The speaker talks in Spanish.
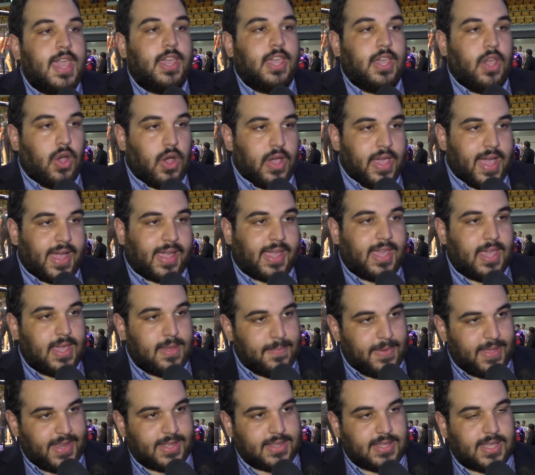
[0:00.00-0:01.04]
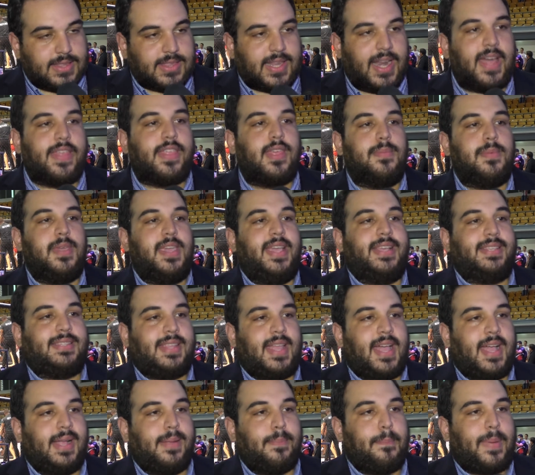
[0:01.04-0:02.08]
Y hoy aquí, miren detrás de mí,
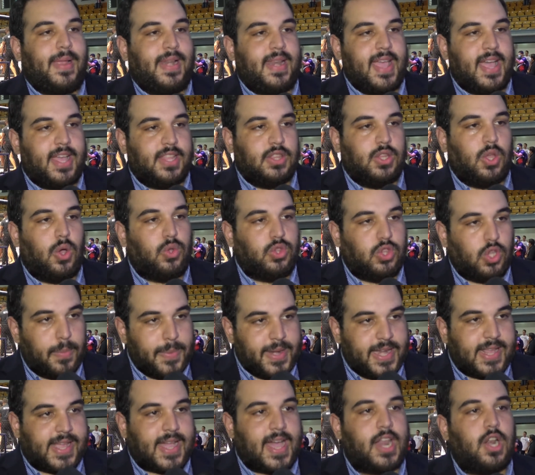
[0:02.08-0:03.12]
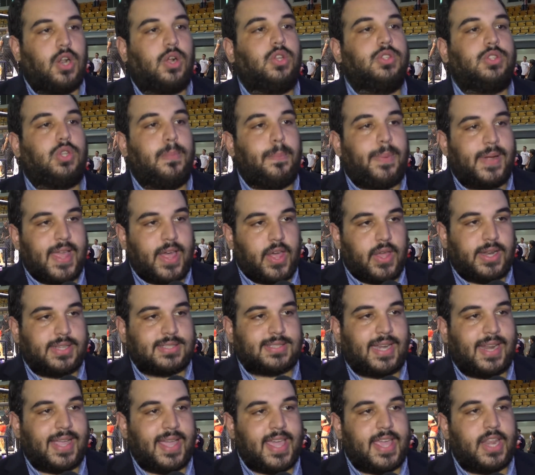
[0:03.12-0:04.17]
están peleando un dominicano contra un peleador
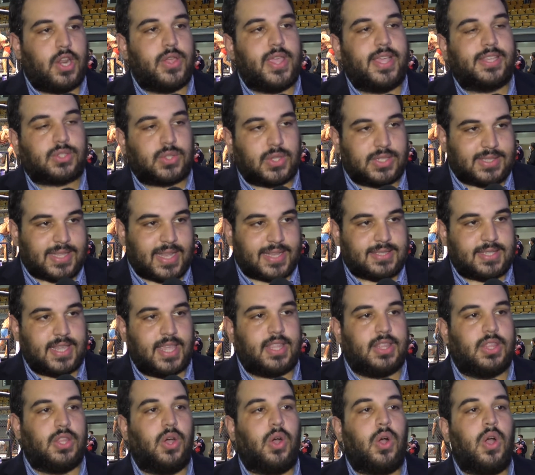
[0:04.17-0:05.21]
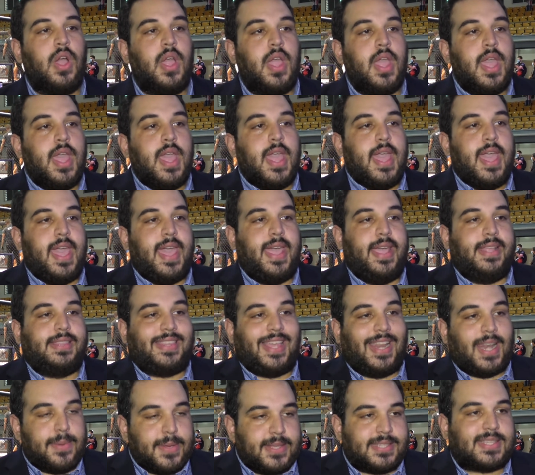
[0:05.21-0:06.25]
extranjero y esto está haciendo eh,
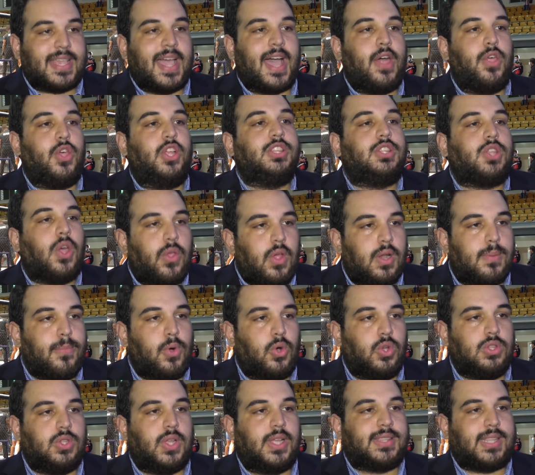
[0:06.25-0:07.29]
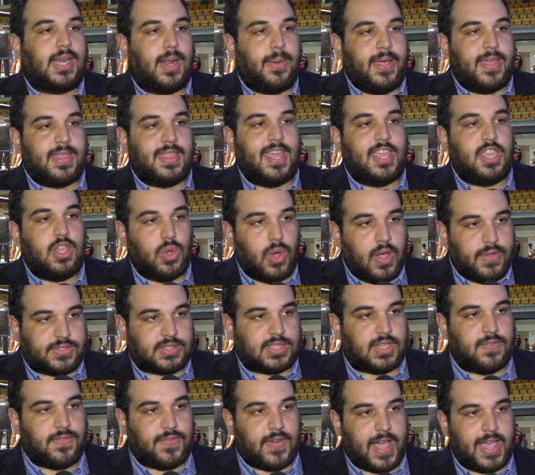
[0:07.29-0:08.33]
televisado en todo el mundo a través de
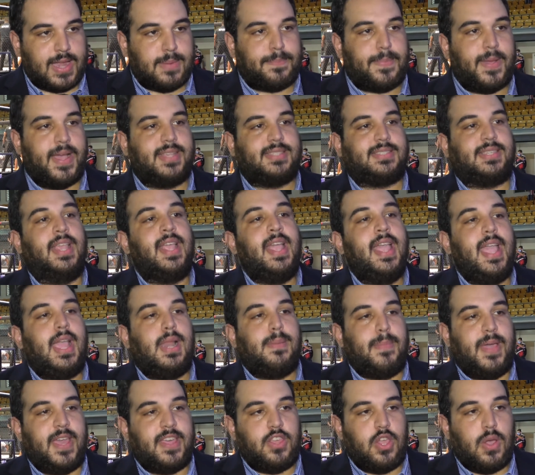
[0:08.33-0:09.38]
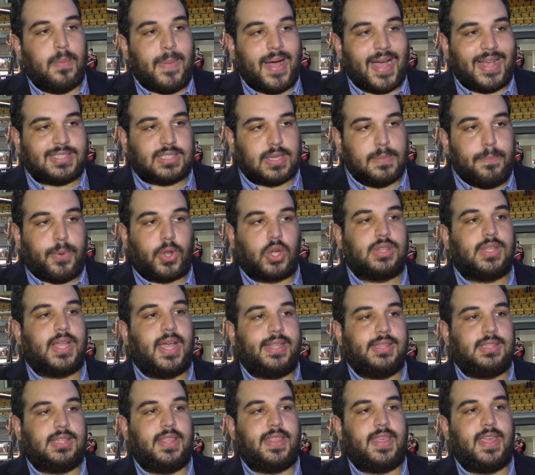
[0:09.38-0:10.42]
UFC Fight Pass, el medio más
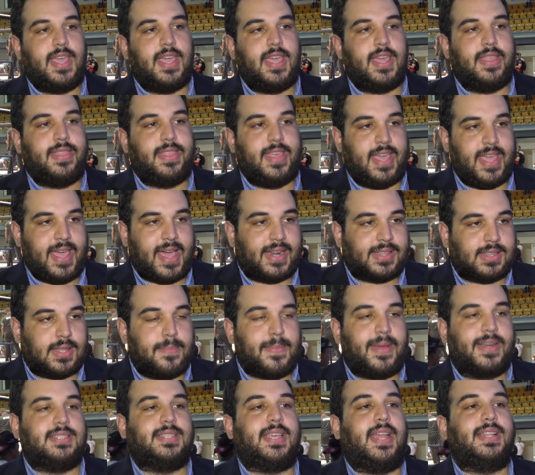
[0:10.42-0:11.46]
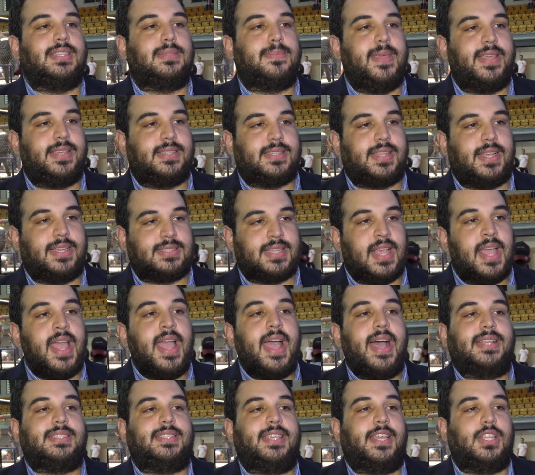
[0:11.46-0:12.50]
importante de, artes marciales mixtas.
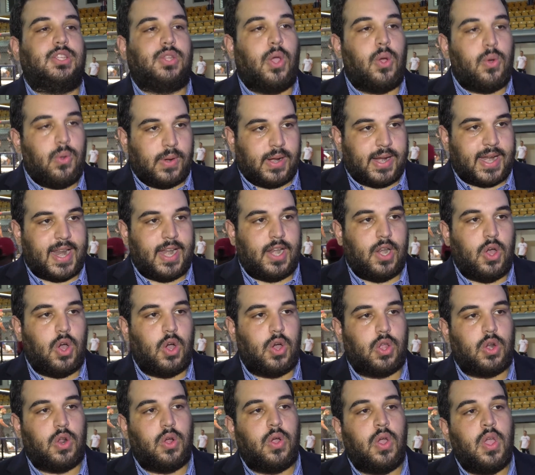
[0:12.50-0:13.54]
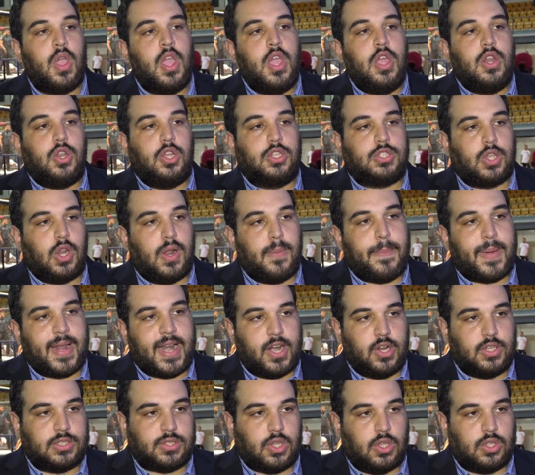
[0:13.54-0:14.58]
Así que esto es un gran logro, no solo
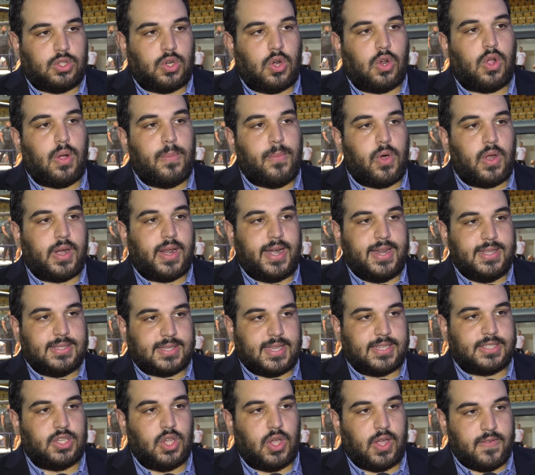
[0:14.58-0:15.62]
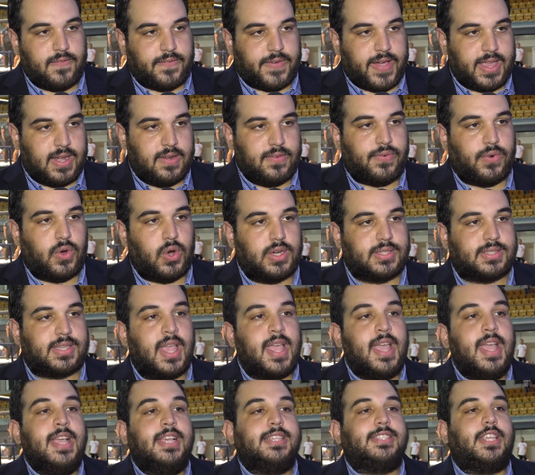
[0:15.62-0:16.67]
para nosotros como organización en Fighting Force,
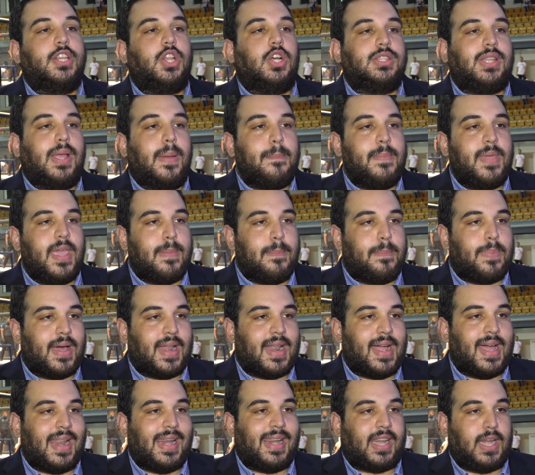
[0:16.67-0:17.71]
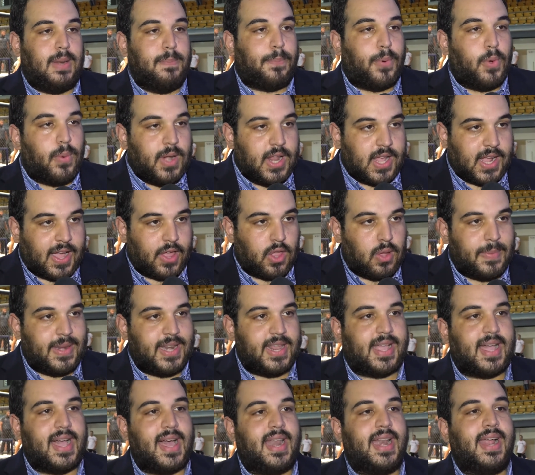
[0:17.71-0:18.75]
sino también para República
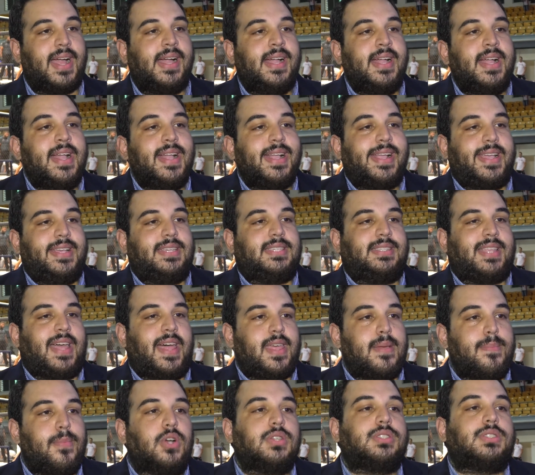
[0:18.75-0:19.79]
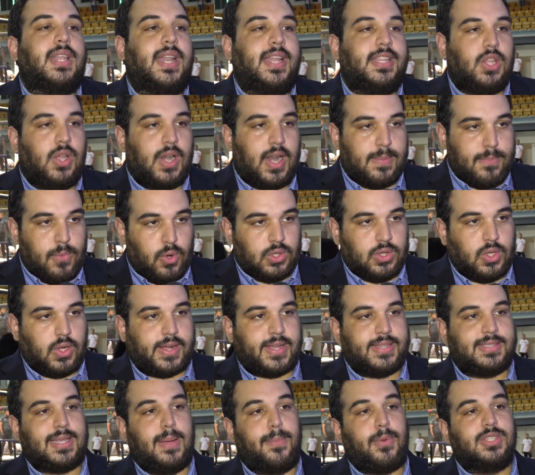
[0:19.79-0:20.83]
Dominicana, que está demostrándole al mundo
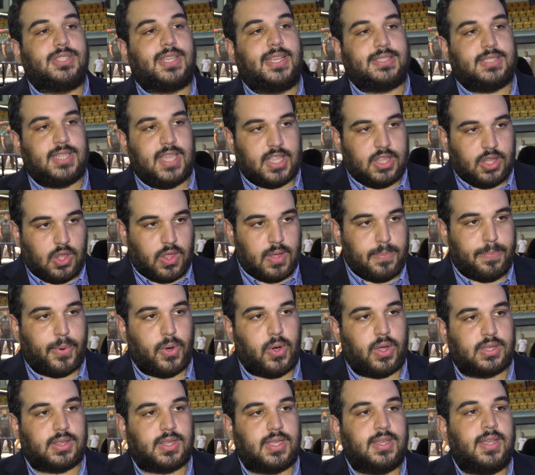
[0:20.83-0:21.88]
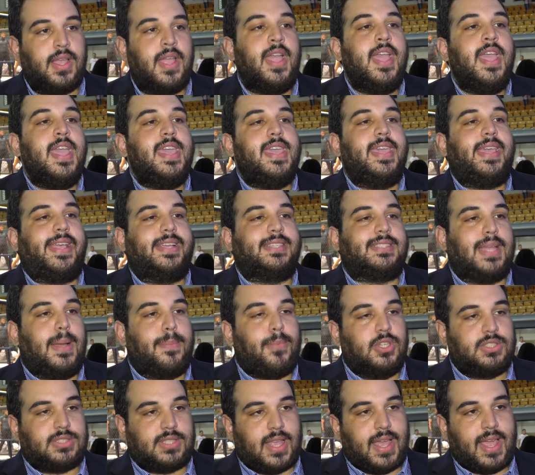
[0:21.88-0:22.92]
que estamos haciendo deporte y que
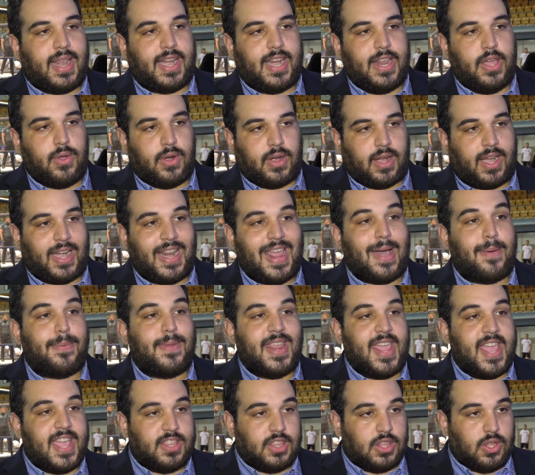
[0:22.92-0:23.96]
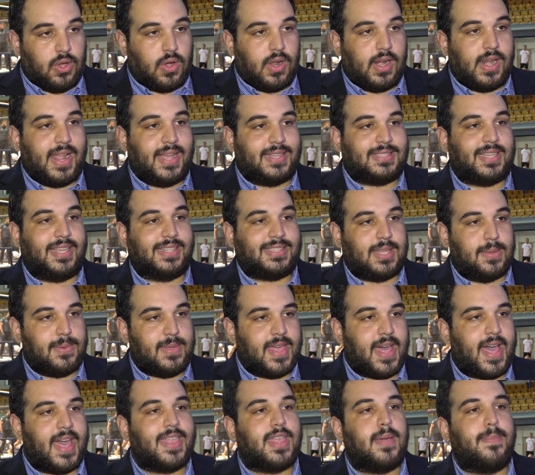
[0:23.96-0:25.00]
estamos reabriendo las
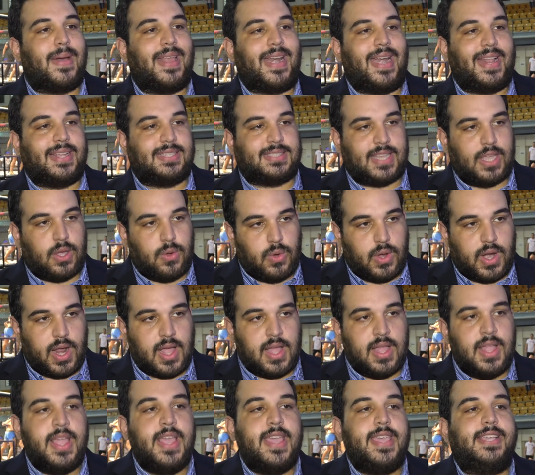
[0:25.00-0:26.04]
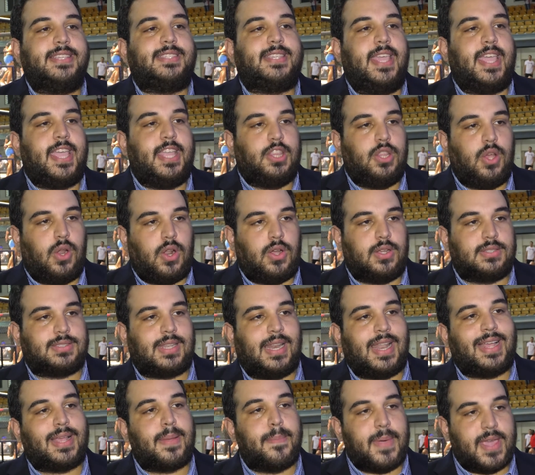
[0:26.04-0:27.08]
actividades de manera segura y siguiendo
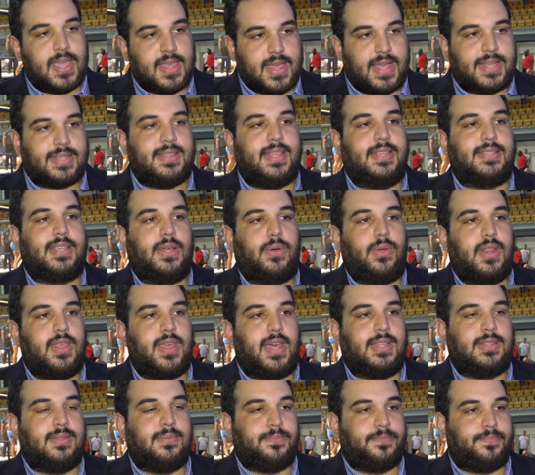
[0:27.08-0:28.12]
las medidas de seguridad.